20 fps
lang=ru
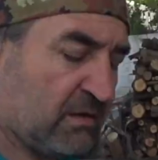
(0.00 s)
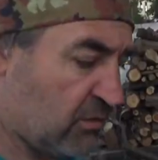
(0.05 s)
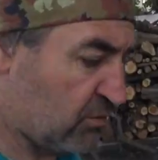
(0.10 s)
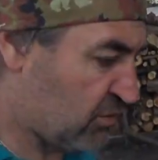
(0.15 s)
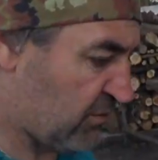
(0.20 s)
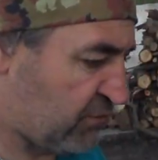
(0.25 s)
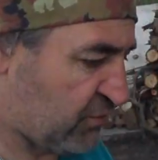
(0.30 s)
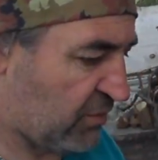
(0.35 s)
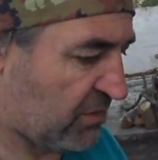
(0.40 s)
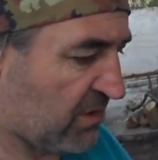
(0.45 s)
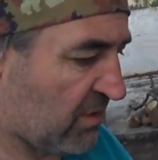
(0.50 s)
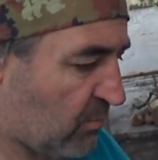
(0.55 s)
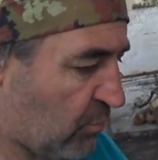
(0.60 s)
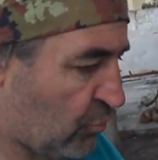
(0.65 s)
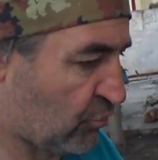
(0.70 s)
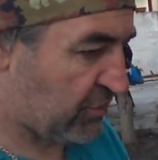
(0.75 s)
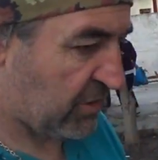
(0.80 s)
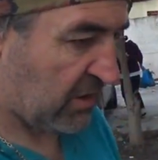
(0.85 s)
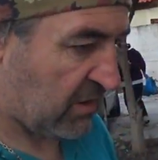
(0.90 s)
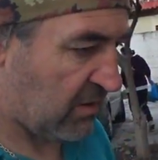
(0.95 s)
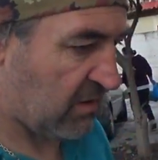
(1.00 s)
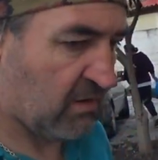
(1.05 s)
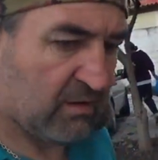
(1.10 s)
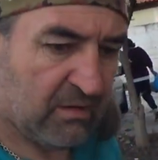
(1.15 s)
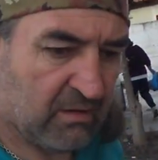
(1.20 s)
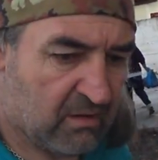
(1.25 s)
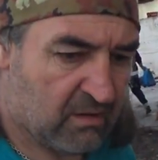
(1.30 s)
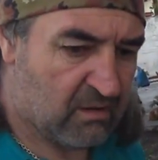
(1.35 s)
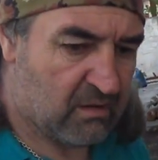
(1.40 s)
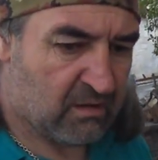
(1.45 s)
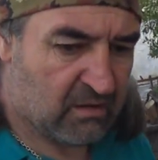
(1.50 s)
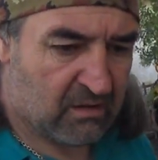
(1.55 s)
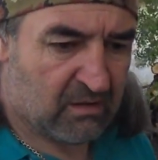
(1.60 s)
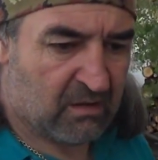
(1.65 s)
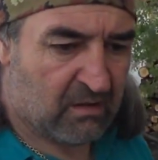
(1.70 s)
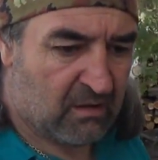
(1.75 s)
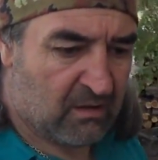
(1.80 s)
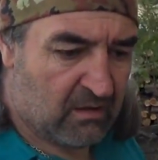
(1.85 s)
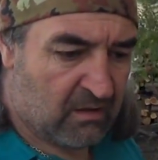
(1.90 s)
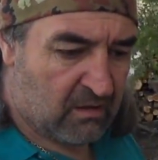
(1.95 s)
Это уже все на мусор.
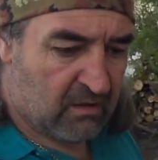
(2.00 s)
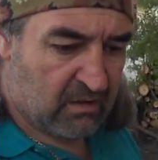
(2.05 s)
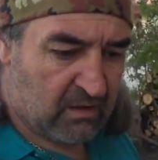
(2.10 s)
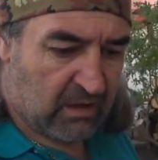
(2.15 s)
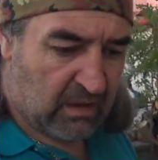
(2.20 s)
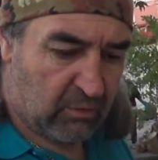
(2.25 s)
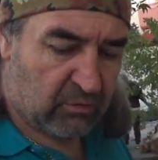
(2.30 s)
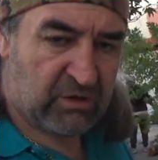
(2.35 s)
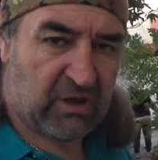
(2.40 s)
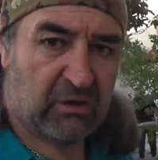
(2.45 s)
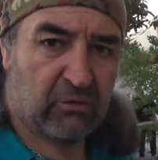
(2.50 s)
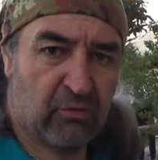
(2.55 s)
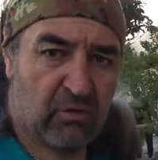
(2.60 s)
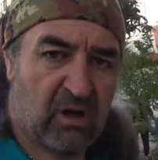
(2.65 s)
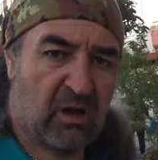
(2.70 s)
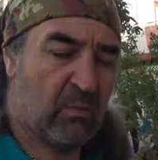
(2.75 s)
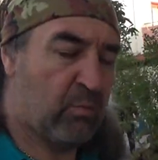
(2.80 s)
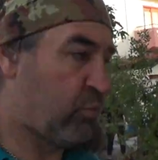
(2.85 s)
А вот которая